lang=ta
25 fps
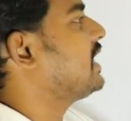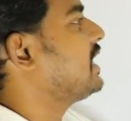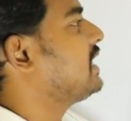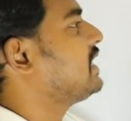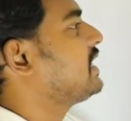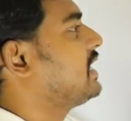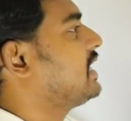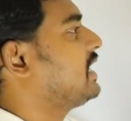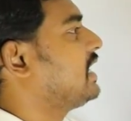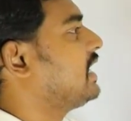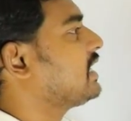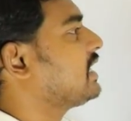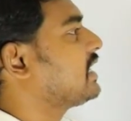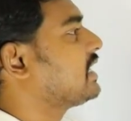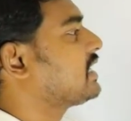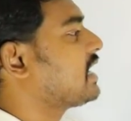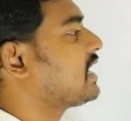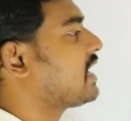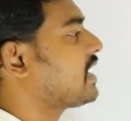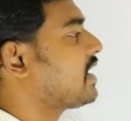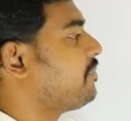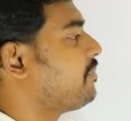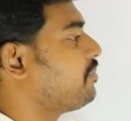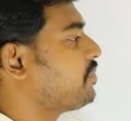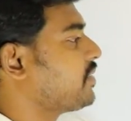எண் என்னன்னு
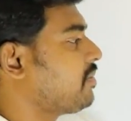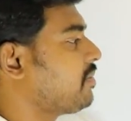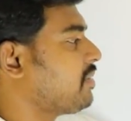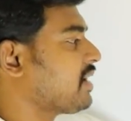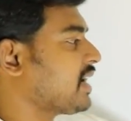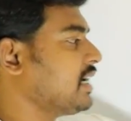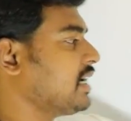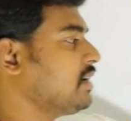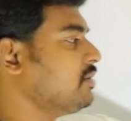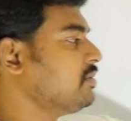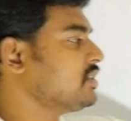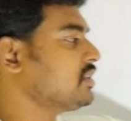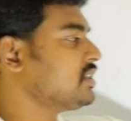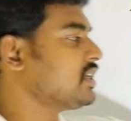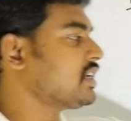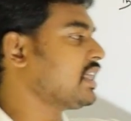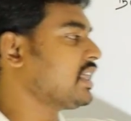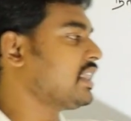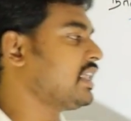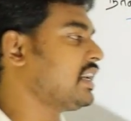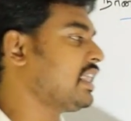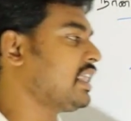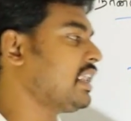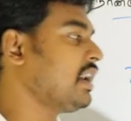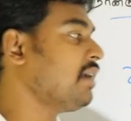கேட்டிருக்காங்க நம்ம
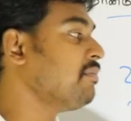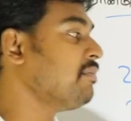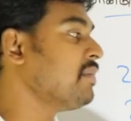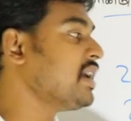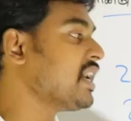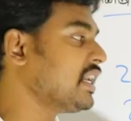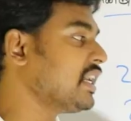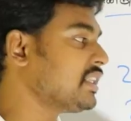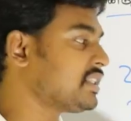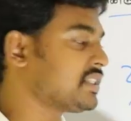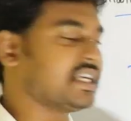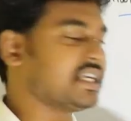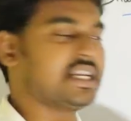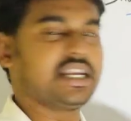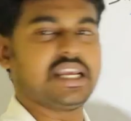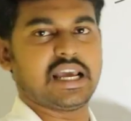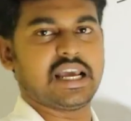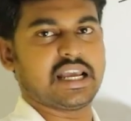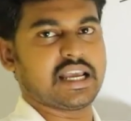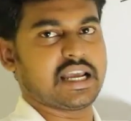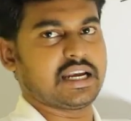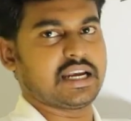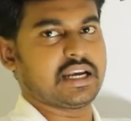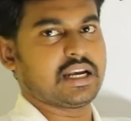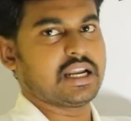கண்டுபிடிச்சிருக்கிறது என்னன்னா மிகச்சிறிய
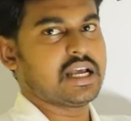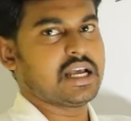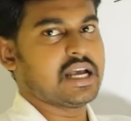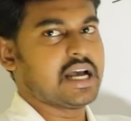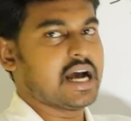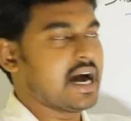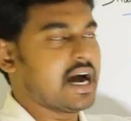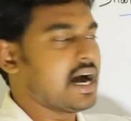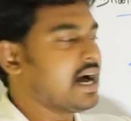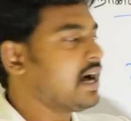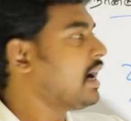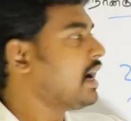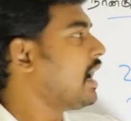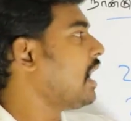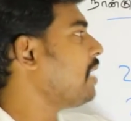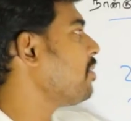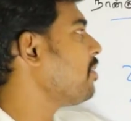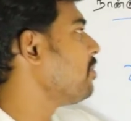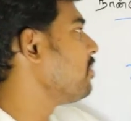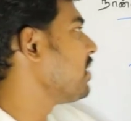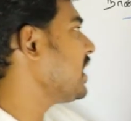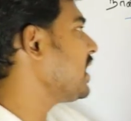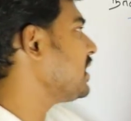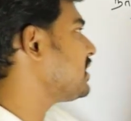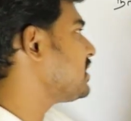எண் அப்போ
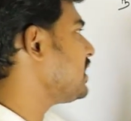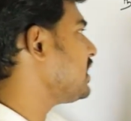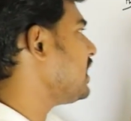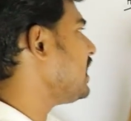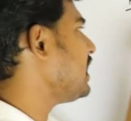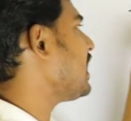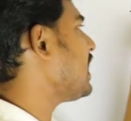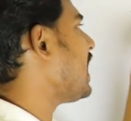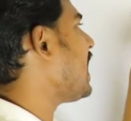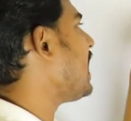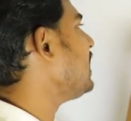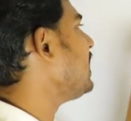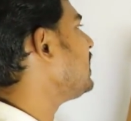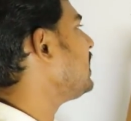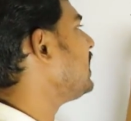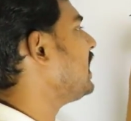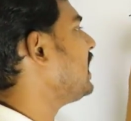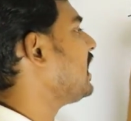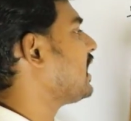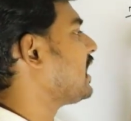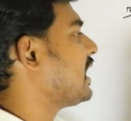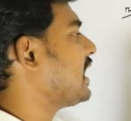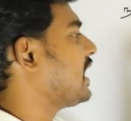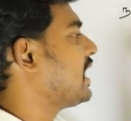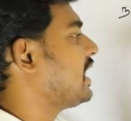மிகச்சிறிய நான்கு
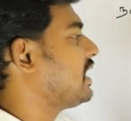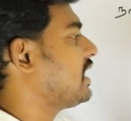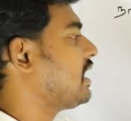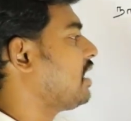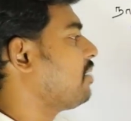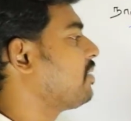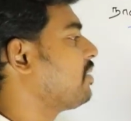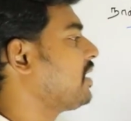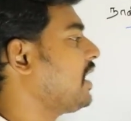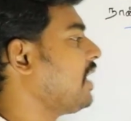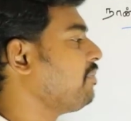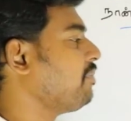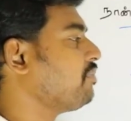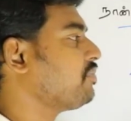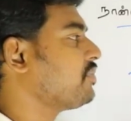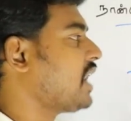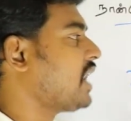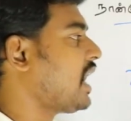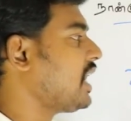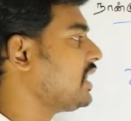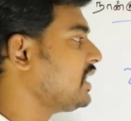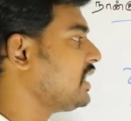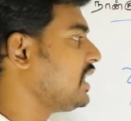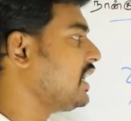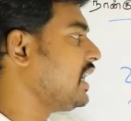இலக்க எண் அப்படின்னா
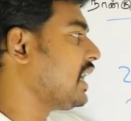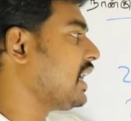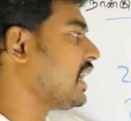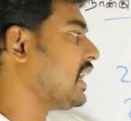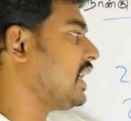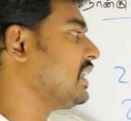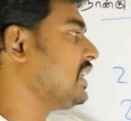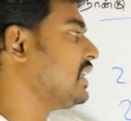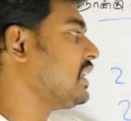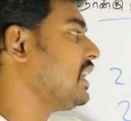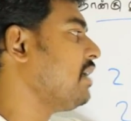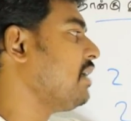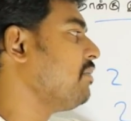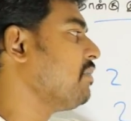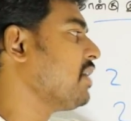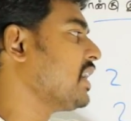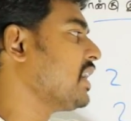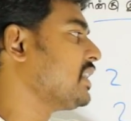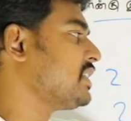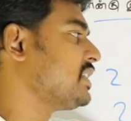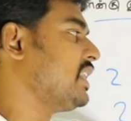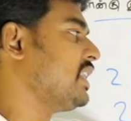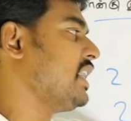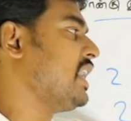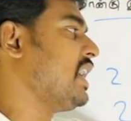நான்கு இலக்க எண்களில்
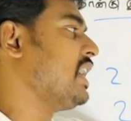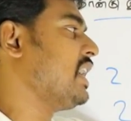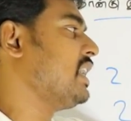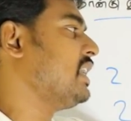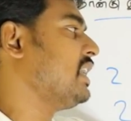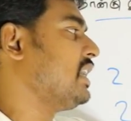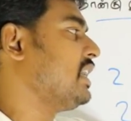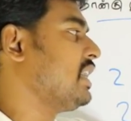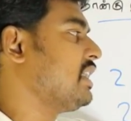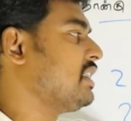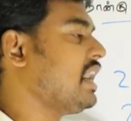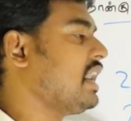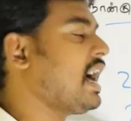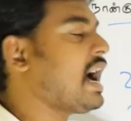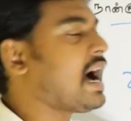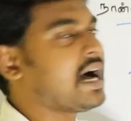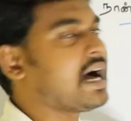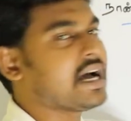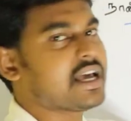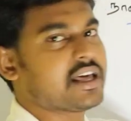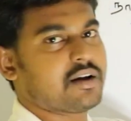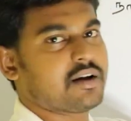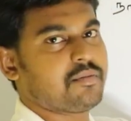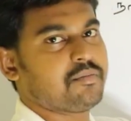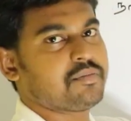மிகச்சிறிய எண் என்னதுன்னா
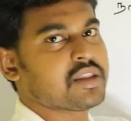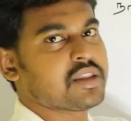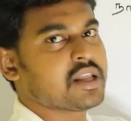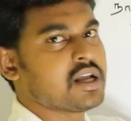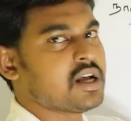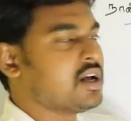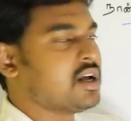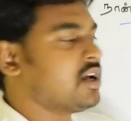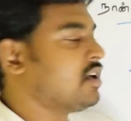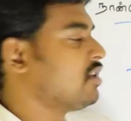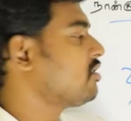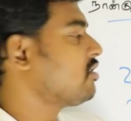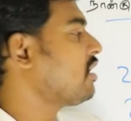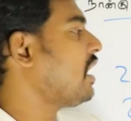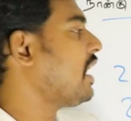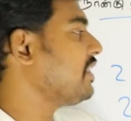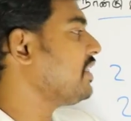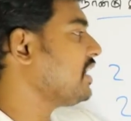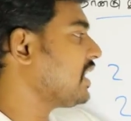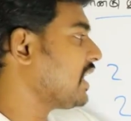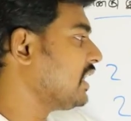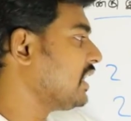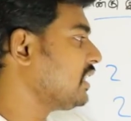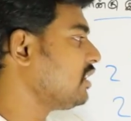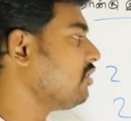ஆயிரம் ஸோ
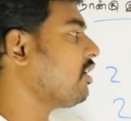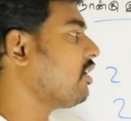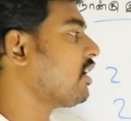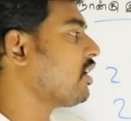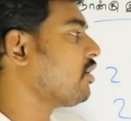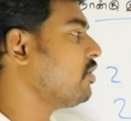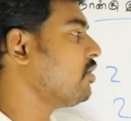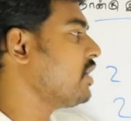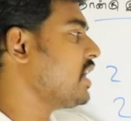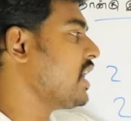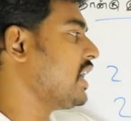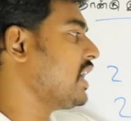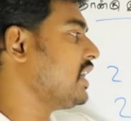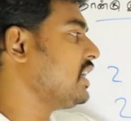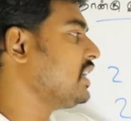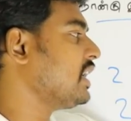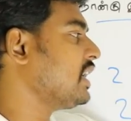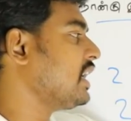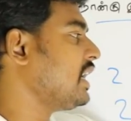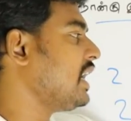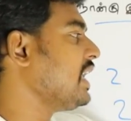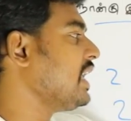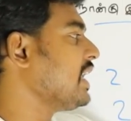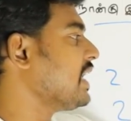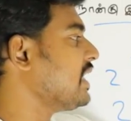அதுக்கடுத்து வரக்கூடிய
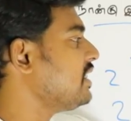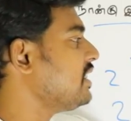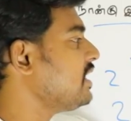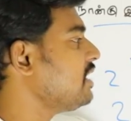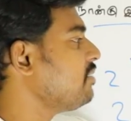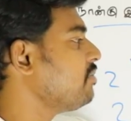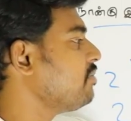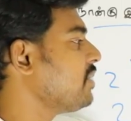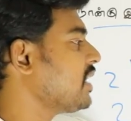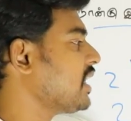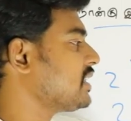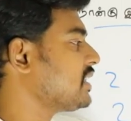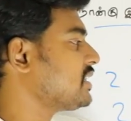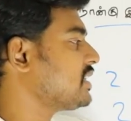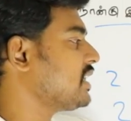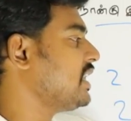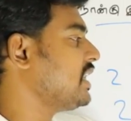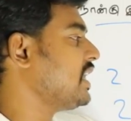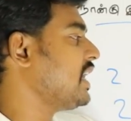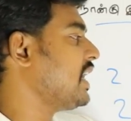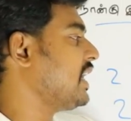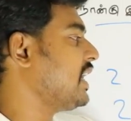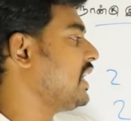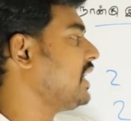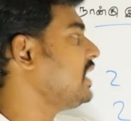எண்களில் எது
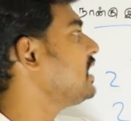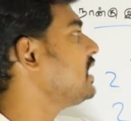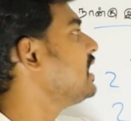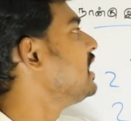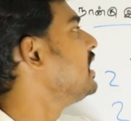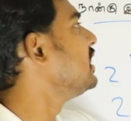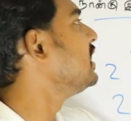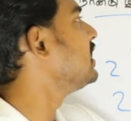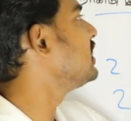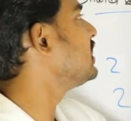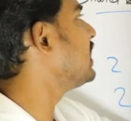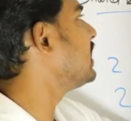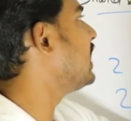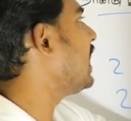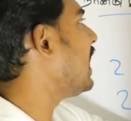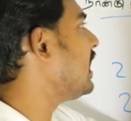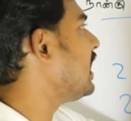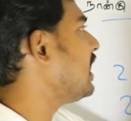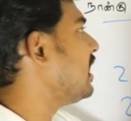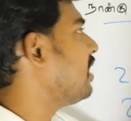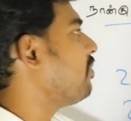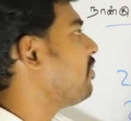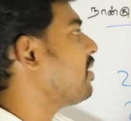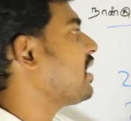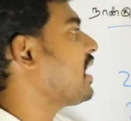மிகச்சிறிய எண் இந்த
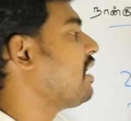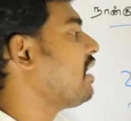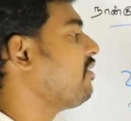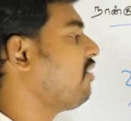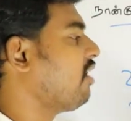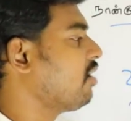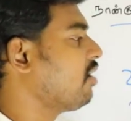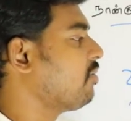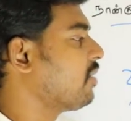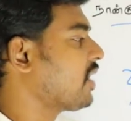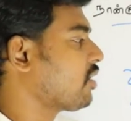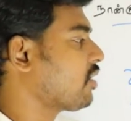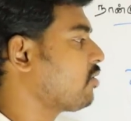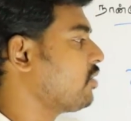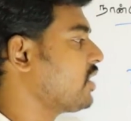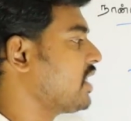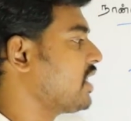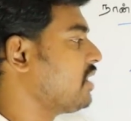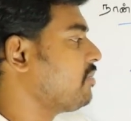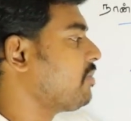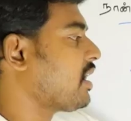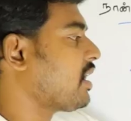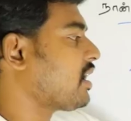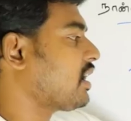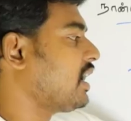நாலு நம்பரால்
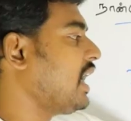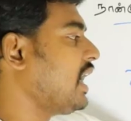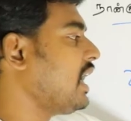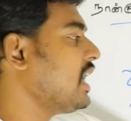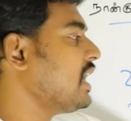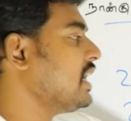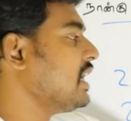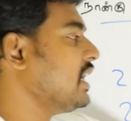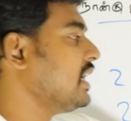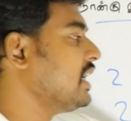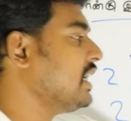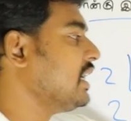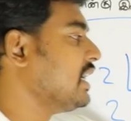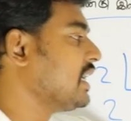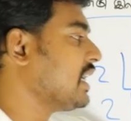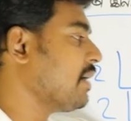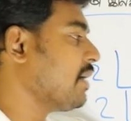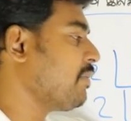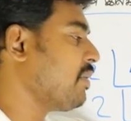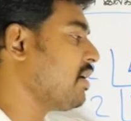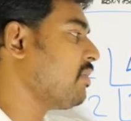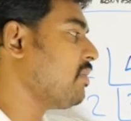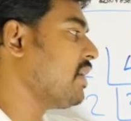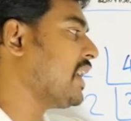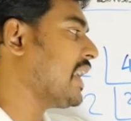வகுப்படக்கூடியதுன்னு பார்க்கணும்னா
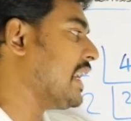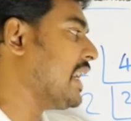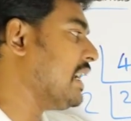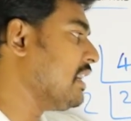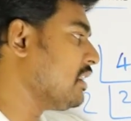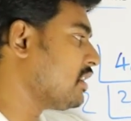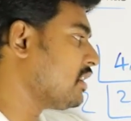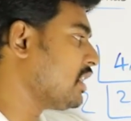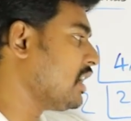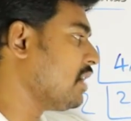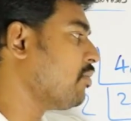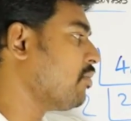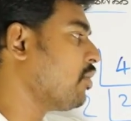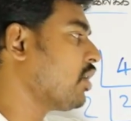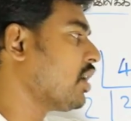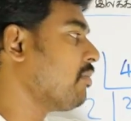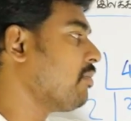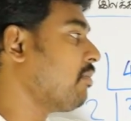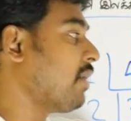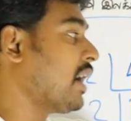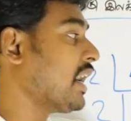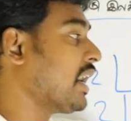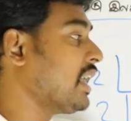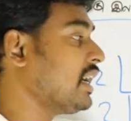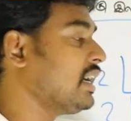எப்பயுமே எல்சிஎம்மோட
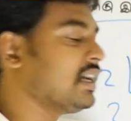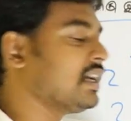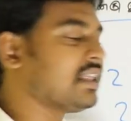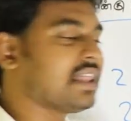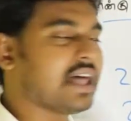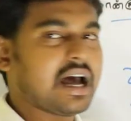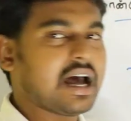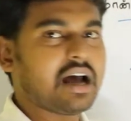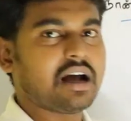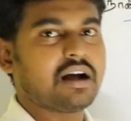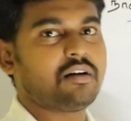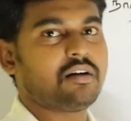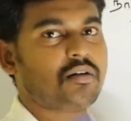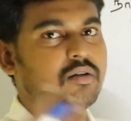மடங்கு தான்